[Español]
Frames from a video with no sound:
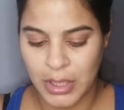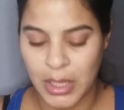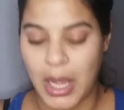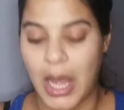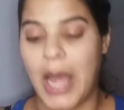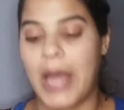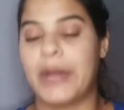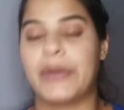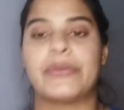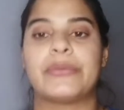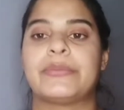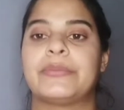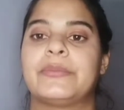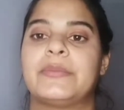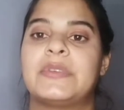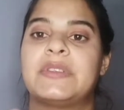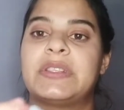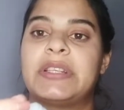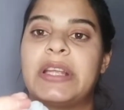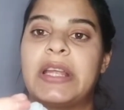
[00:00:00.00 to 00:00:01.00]
Ah, no.
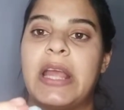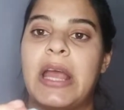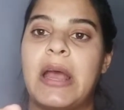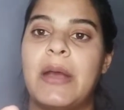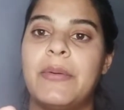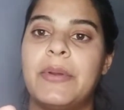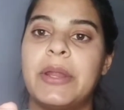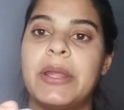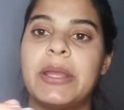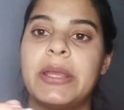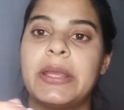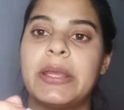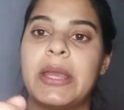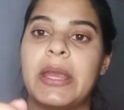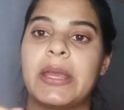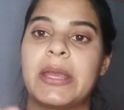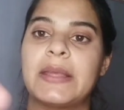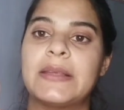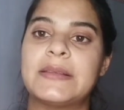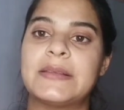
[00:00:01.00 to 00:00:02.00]
Se abre y
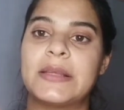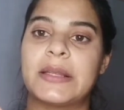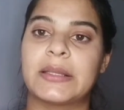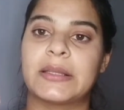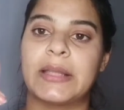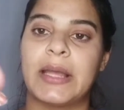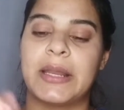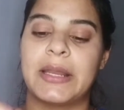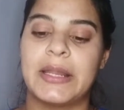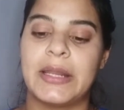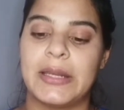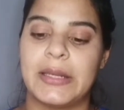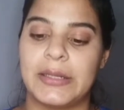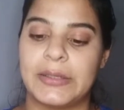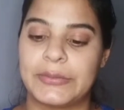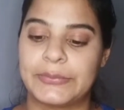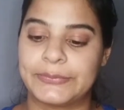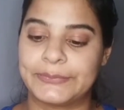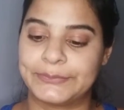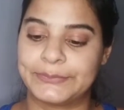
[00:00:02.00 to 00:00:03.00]
hay que insertar
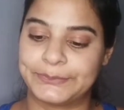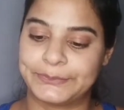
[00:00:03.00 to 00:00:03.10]
el,